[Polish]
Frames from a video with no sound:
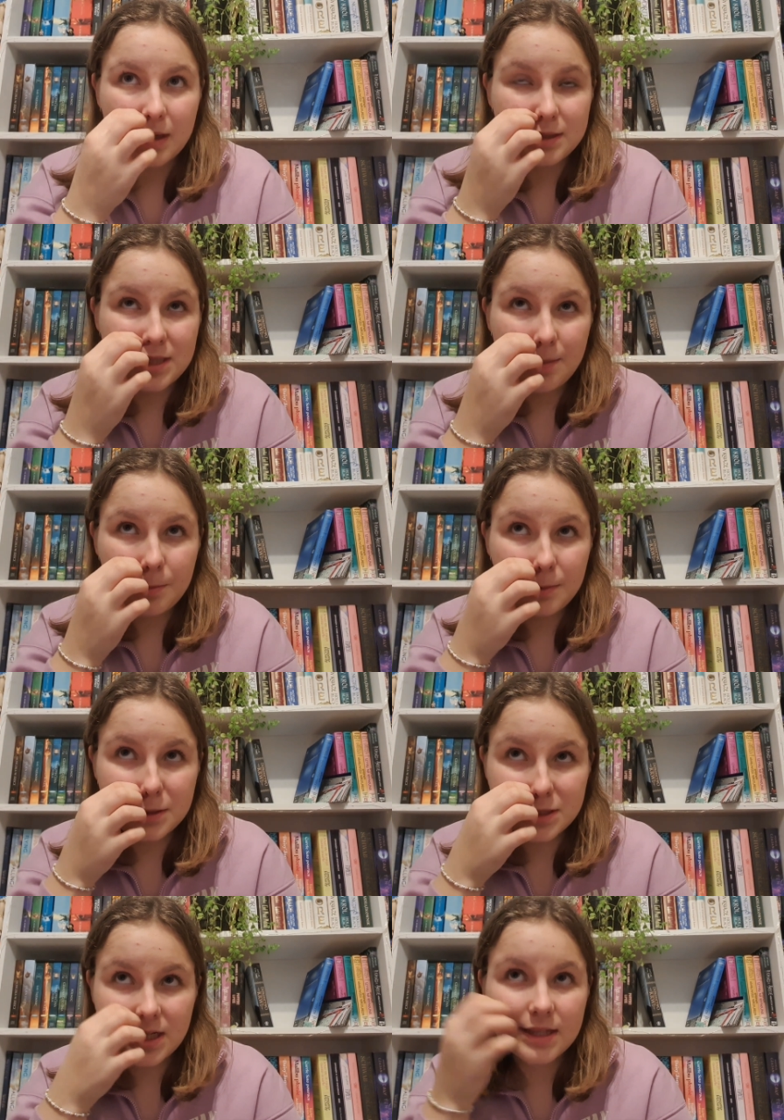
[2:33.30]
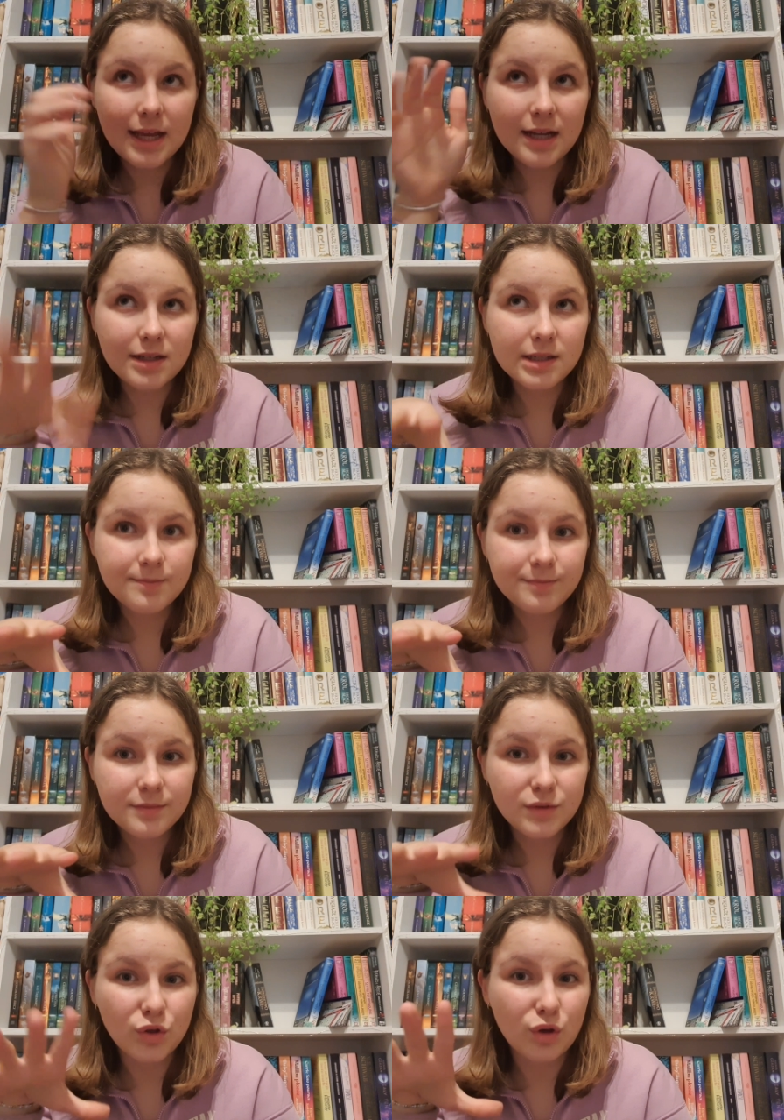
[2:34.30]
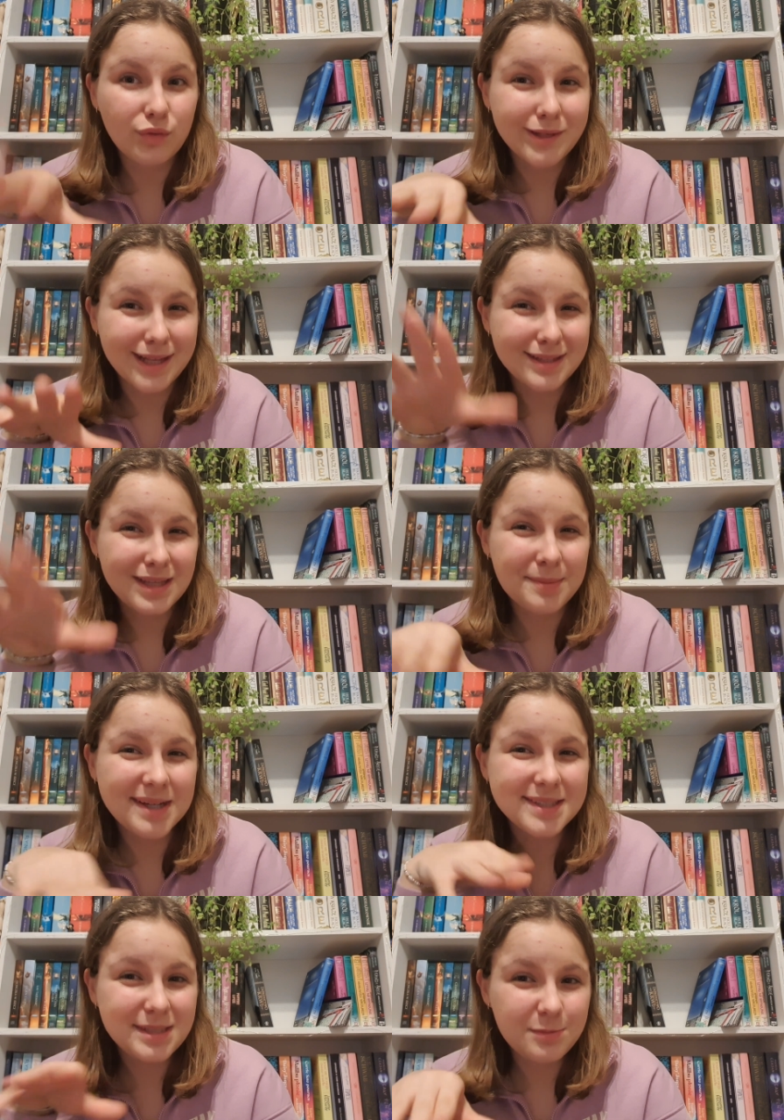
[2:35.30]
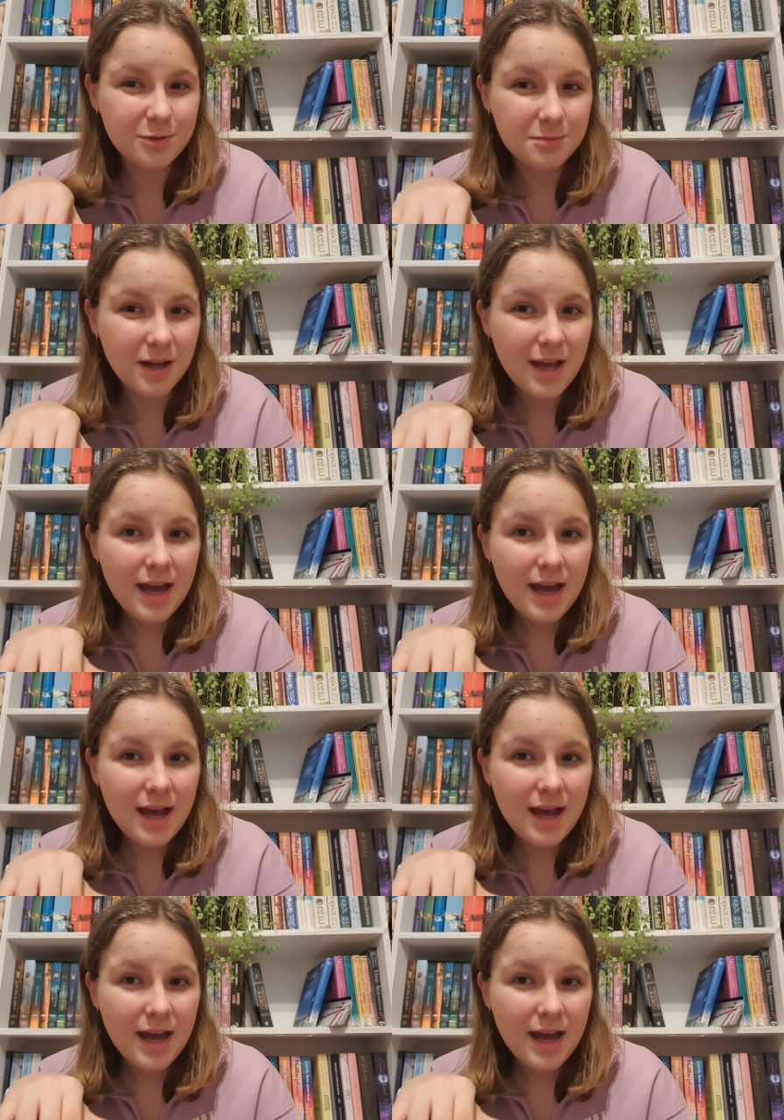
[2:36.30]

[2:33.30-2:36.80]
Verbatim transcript: Chciałabym jeszcze tak do kwietnia maksimum.